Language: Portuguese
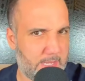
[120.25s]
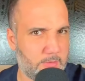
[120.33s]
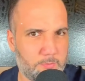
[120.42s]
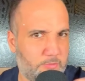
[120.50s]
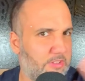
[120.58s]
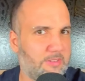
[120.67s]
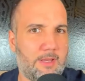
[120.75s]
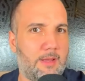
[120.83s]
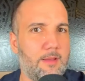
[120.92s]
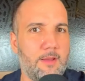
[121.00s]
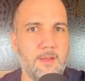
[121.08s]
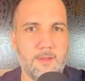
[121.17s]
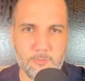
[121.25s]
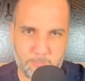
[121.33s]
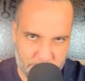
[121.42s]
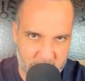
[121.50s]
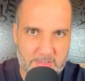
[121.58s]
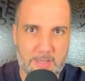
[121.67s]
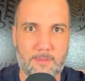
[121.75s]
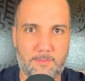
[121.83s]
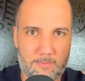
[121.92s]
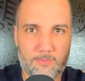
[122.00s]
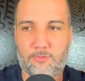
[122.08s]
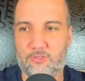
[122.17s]
Não precisa, não precisa
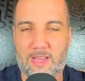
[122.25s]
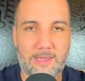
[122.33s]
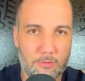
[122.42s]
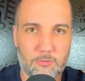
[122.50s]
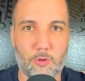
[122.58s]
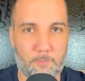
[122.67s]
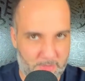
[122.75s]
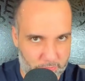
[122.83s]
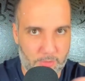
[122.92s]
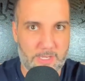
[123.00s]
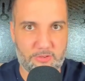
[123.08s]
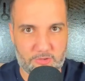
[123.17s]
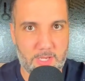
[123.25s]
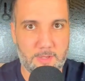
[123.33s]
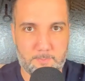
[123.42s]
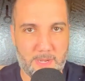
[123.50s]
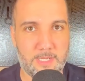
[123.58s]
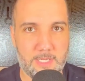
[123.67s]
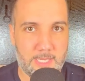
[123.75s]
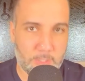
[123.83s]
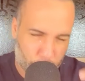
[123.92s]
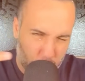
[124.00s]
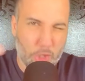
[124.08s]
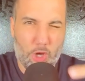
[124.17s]
sair do teu personagem aí pra ninguém não,
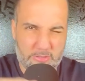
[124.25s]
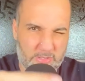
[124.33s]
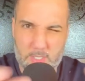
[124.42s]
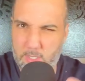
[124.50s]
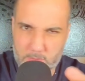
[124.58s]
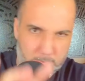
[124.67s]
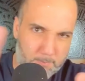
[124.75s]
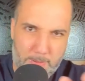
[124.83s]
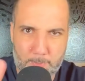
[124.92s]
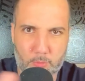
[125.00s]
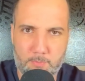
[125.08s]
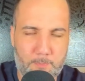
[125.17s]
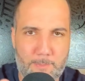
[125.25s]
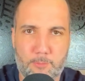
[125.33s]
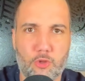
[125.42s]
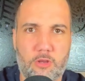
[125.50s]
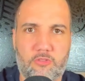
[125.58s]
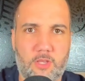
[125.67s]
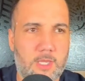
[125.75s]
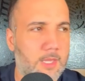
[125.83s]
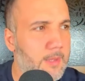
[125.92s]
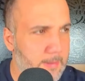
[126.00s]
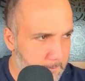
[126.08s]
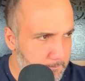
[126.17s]
só nós aqui, papo, papo nosso aqui.
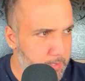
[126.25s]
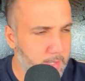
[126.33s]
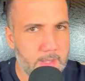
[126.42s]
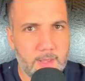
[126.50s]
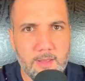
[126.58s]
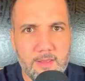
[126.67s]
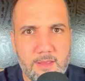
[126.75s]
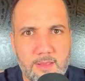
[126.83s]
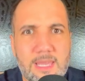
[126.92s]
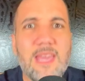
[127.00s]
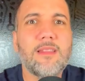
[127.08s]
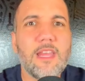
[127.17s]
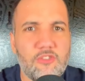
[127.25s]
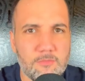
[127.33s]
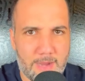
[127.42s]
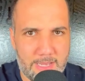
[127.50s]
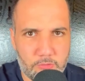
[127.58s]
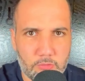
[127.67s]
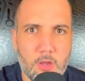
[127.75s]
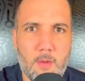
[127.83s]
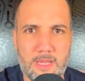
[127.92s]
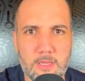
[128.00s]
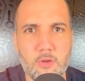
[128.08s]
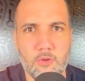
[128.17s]
Quem tem demais o Real
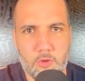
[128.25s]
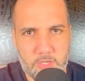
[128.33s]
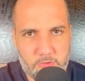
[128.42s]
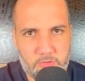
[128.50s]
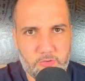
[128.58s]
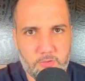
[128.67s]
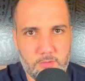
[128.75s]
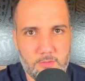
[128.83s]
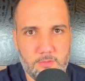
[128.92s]
Madrid ou nós?